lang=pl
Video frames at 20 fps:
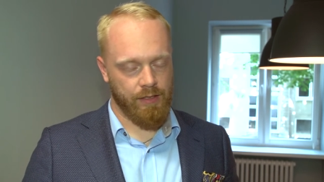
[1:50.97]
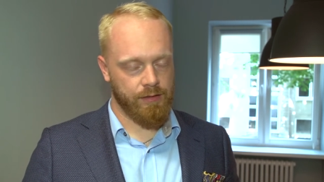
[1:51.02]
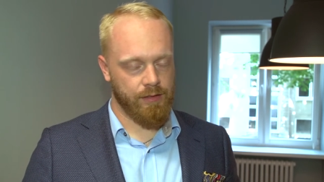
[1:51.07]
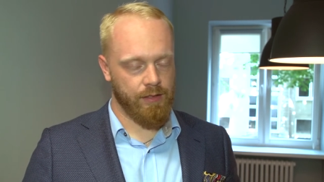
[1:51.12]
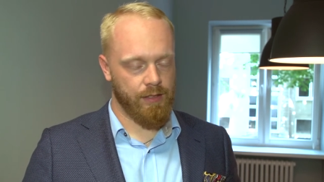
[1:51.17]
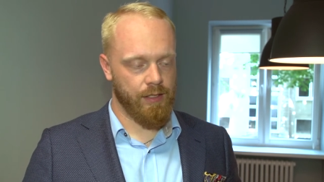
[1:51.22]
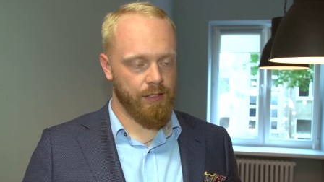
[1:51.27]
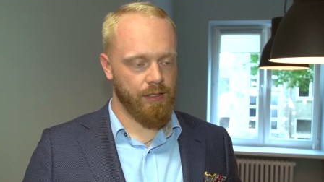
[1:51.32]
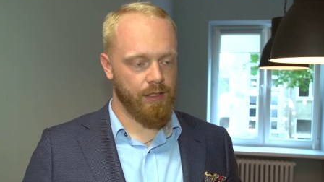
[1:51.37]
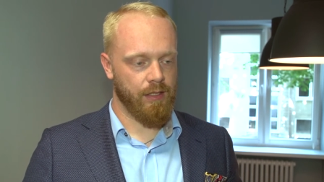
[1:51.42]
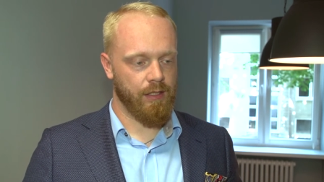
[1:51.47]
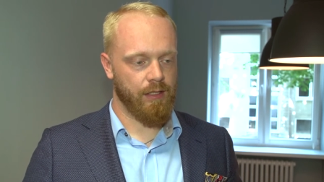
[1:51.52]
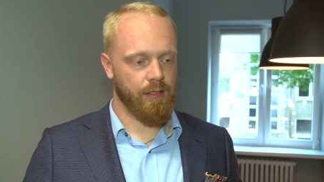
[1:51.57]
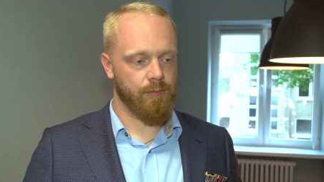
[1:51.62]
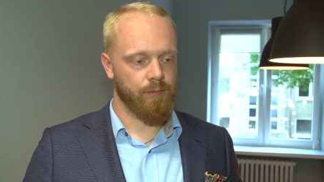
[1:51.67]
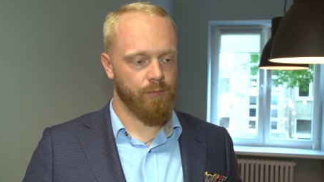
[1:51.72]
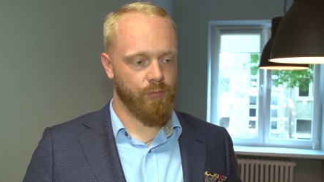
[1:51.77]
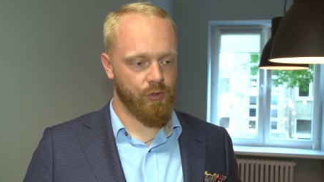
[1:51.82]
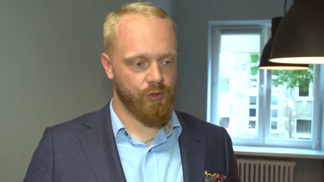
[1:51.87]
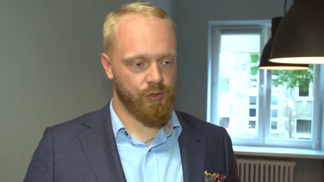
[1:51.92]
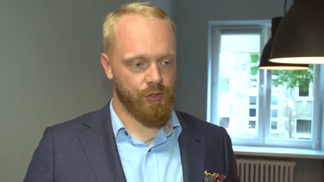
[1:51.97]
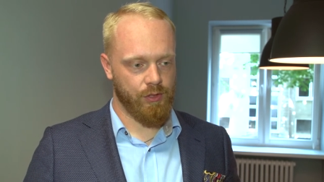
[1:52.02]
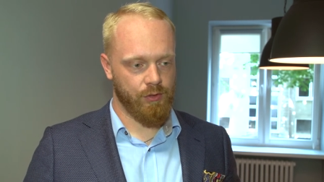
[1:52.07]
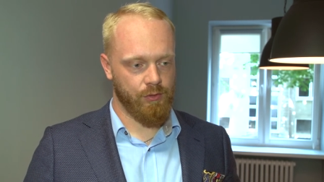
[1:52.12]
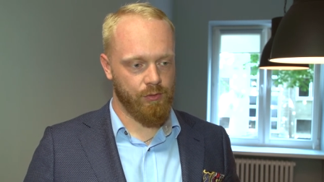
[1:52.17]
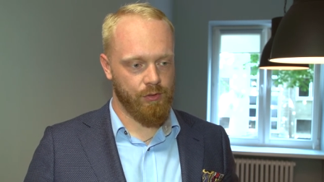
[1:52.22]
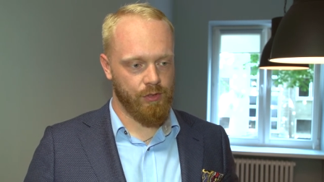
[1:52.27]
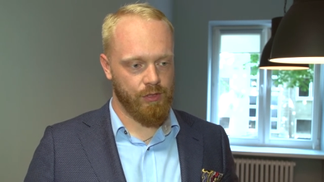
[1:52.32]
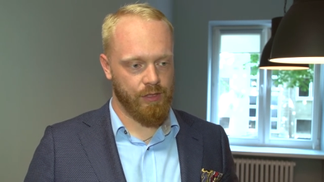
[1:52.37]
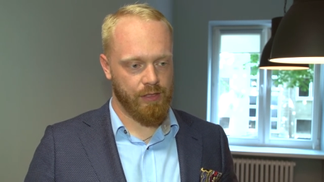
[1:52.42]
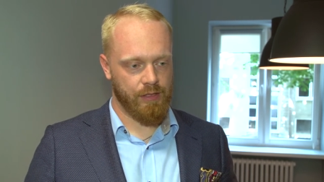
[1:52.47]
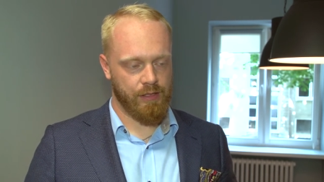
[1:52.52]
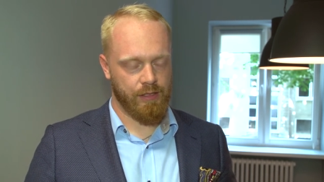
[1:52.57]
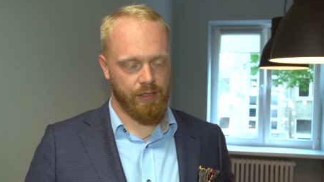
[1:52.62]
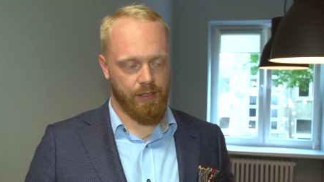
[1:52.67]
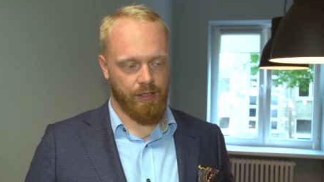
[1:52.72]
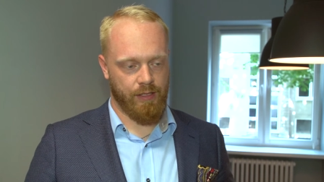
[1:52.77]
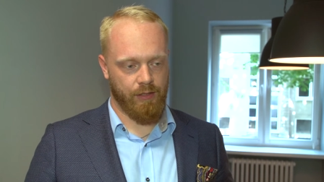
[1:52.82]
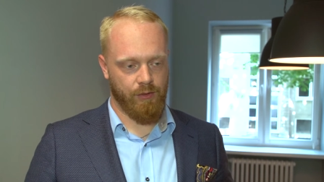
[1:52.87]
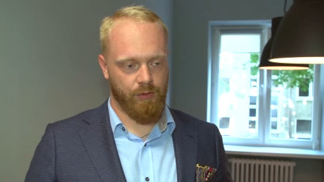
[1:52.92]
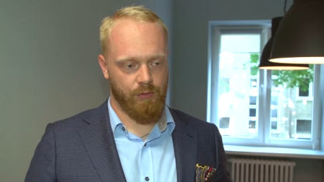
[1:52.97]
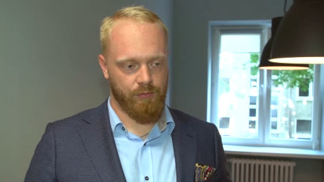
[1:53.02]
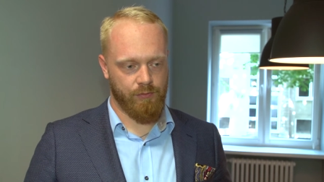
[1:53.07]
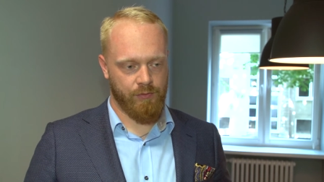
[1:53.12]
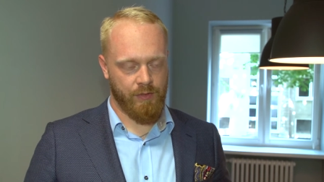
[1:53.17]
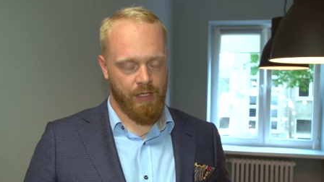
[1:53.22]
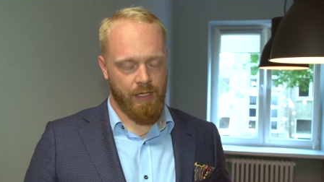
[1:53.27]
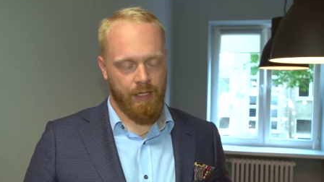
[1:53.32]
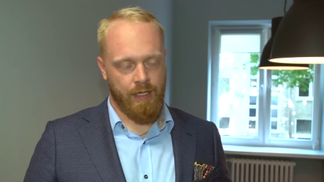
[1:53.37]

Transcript: terenie poszczególnych krajów